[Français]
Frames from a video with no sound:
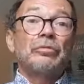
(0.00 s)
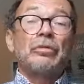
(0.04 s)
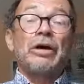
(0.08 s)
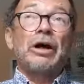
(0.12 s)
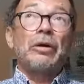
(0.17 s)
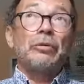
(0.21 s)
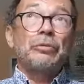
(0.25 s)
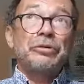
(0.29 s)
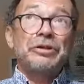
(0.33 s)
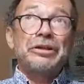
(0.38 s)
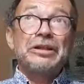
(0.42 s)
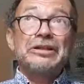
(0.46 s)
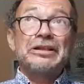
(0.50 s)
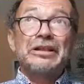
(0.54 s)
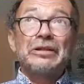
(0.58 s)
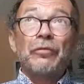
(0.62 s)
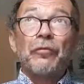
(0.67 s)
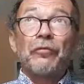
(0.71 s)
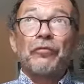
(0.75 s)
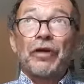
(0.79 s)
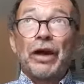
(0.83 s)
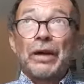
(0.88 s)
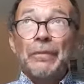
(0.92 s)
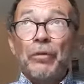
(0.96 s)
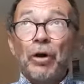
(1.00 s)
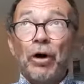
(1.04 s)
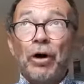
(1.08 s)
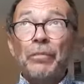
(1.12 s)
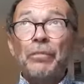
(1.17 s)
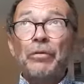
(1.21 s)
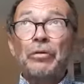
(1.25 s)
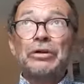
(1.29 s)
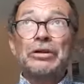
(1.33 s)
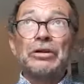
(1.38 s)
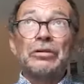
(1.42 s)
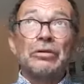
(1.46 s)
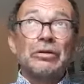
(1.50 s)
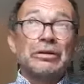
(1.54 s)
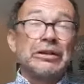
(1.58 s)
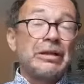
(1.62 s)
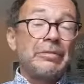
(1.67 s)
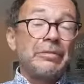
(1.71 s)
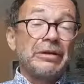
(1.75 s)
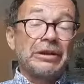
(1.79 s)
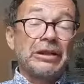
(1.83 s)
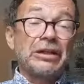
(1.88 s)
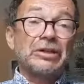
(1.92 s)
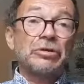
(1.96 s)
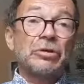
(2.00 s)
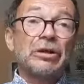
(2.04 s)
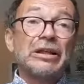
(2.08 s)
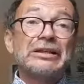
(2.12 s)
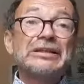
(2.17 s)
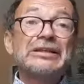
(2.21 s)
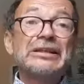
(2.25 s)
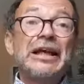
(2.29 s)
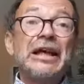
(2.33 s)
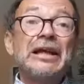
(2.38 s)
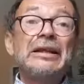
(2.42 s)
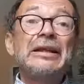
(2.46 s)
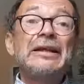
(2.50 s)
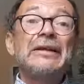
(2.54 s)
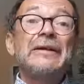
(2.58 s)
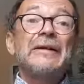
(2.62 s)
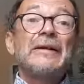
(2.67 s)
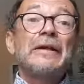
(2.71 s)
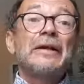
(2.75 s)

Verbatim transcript: à utiliser de vrais meubles qu'il mettra sur la scène.